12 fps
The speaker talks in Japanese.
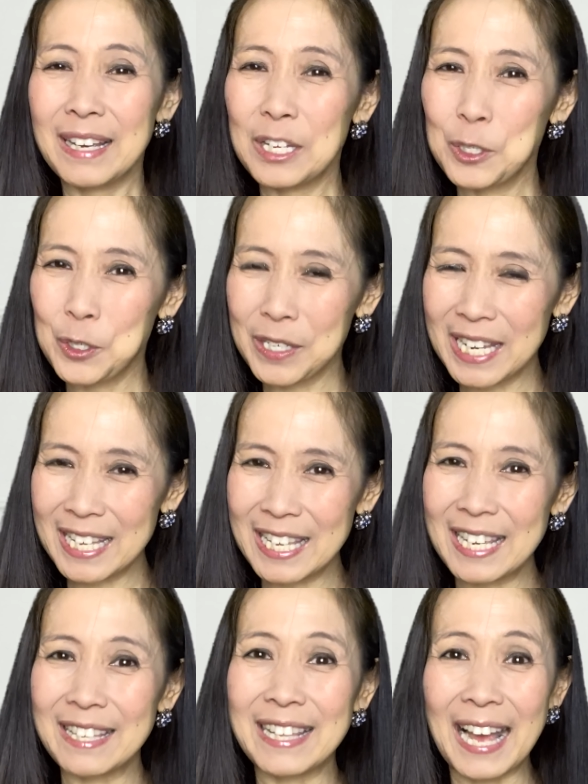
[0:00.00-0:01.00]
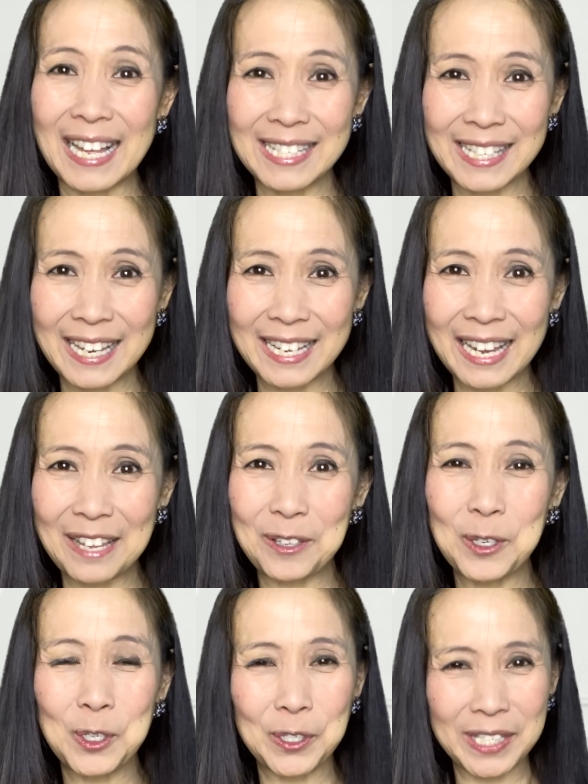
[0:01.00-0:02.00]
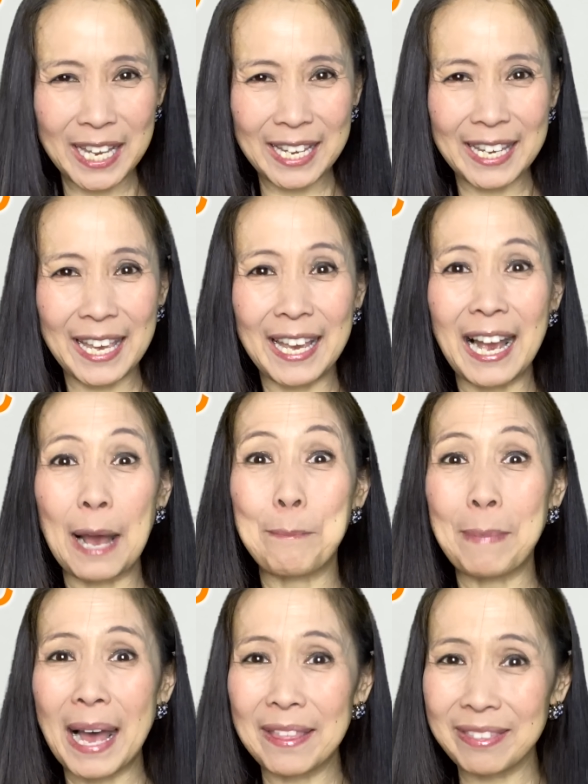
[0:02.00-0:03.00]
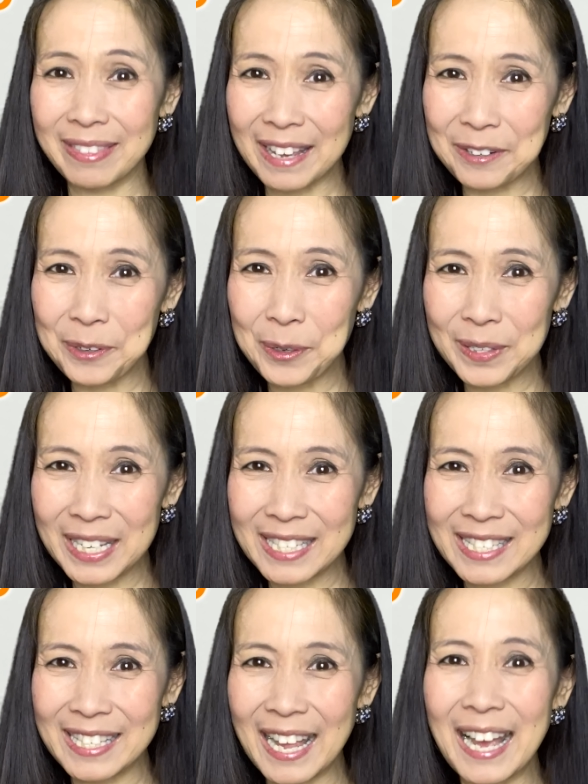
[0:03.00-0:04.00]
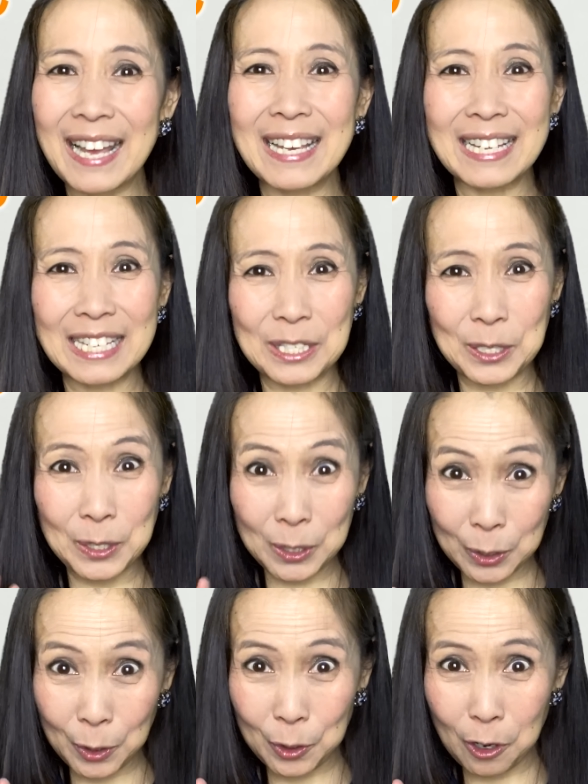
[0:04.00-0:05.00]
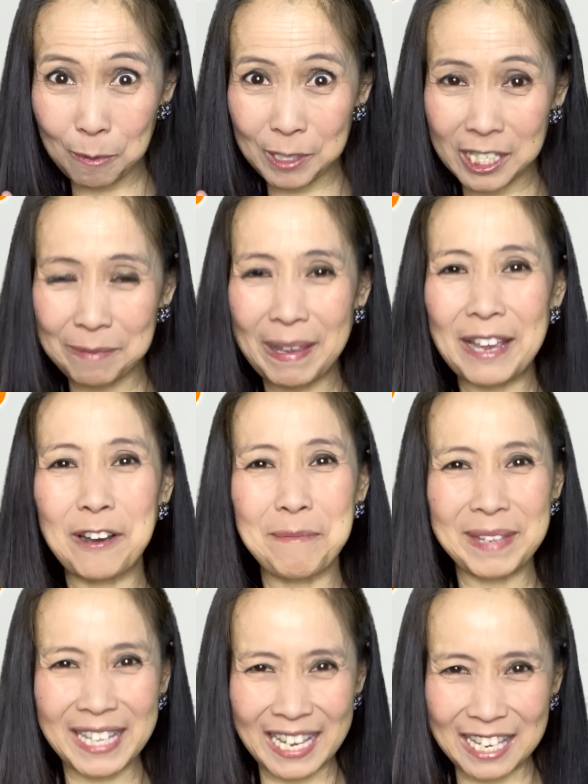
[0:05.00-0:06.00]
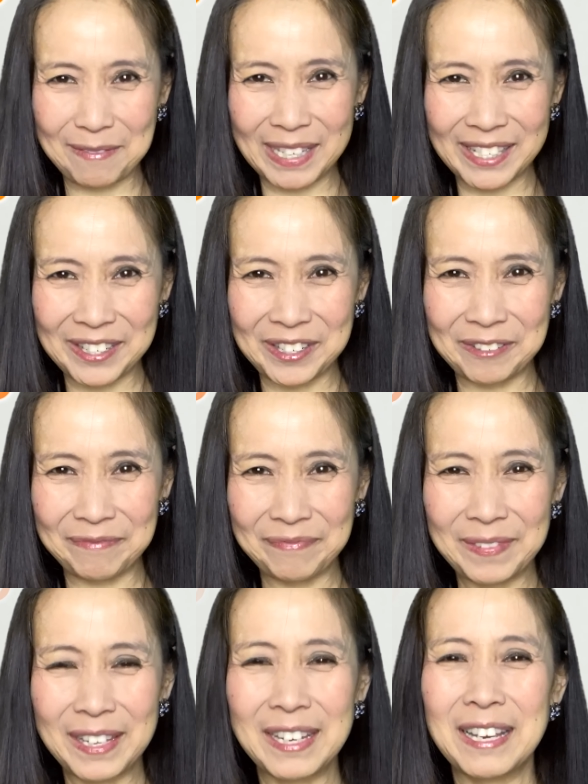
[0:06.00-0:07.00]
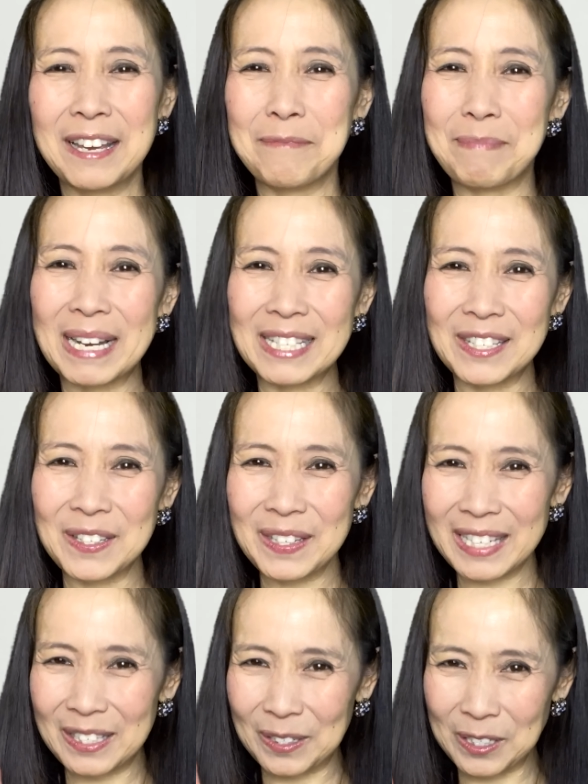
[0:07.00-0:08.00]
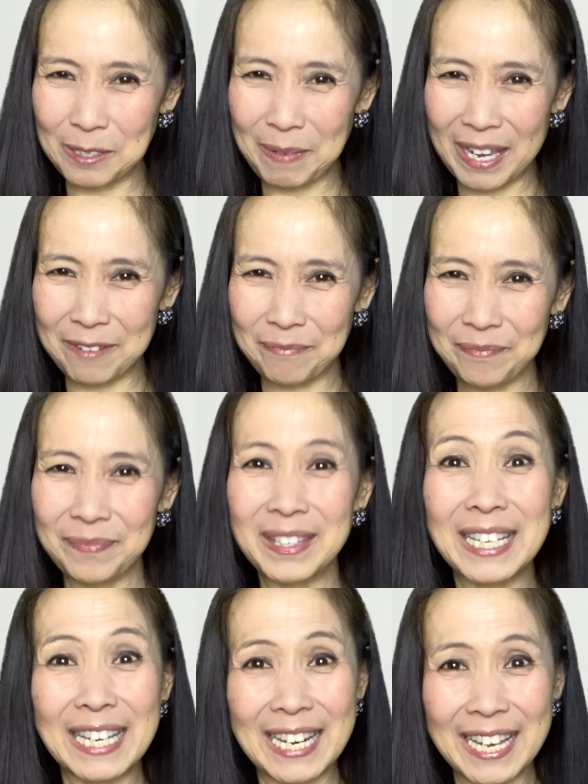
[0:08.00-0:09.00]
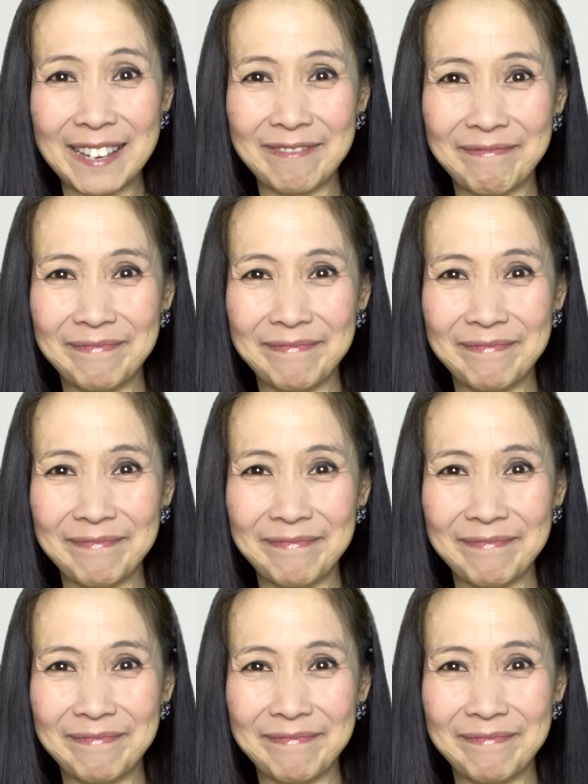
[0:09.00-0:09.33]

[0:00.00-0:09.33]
次に男性系と女性系が全く同じないつつの動物名を見ていきましょう。まずひとつめ、キリン。